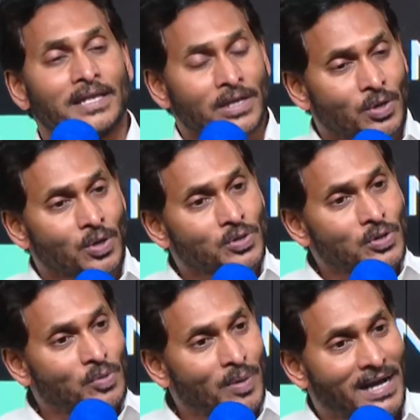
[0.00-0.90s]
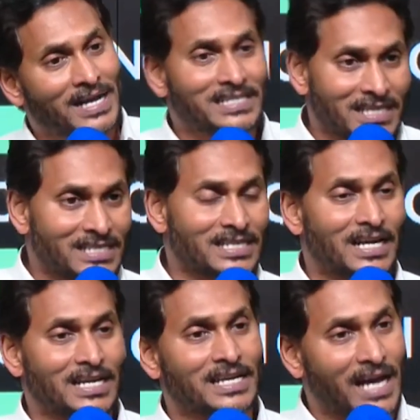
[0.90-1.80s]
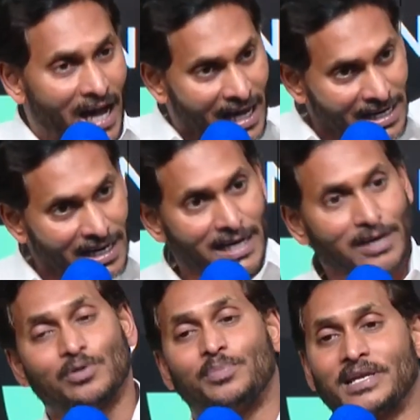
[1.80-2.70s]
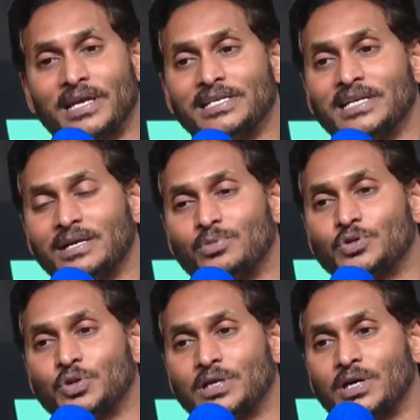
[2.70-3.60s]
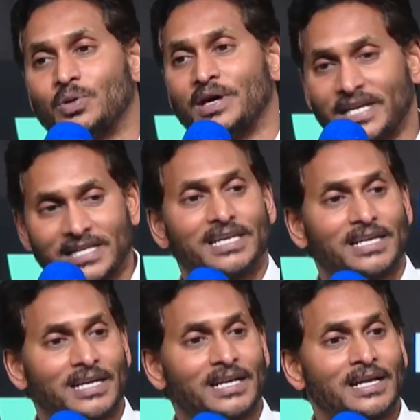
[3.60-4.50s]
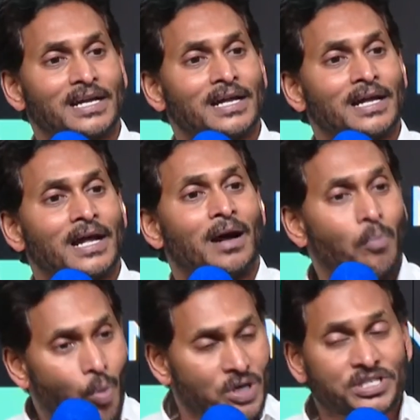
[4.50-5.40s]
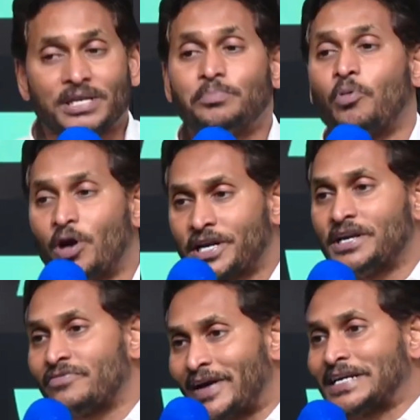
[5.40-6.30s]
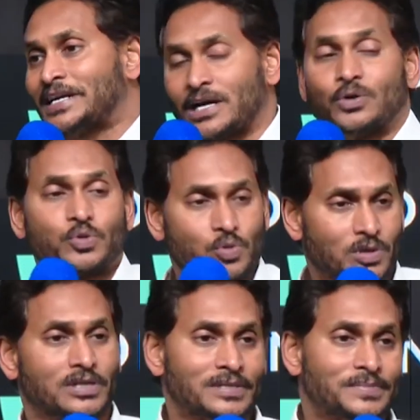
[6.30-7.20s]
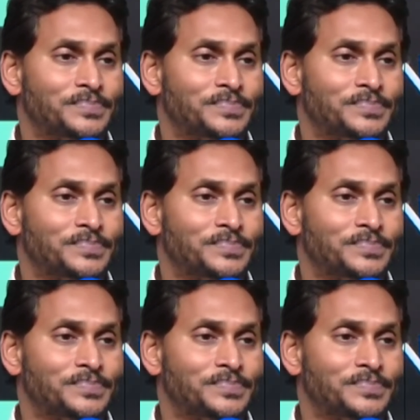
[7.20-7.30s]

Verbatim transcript: ఇన్ని రోజులు బాగా చేసినా ఈ ఆరు నెలలు మీరు ఏం చేయబోతున్నారు అనేది మోస్ట్ ఇంపార్టెంట్ ఫ్యాక్టర్ అవుతుంది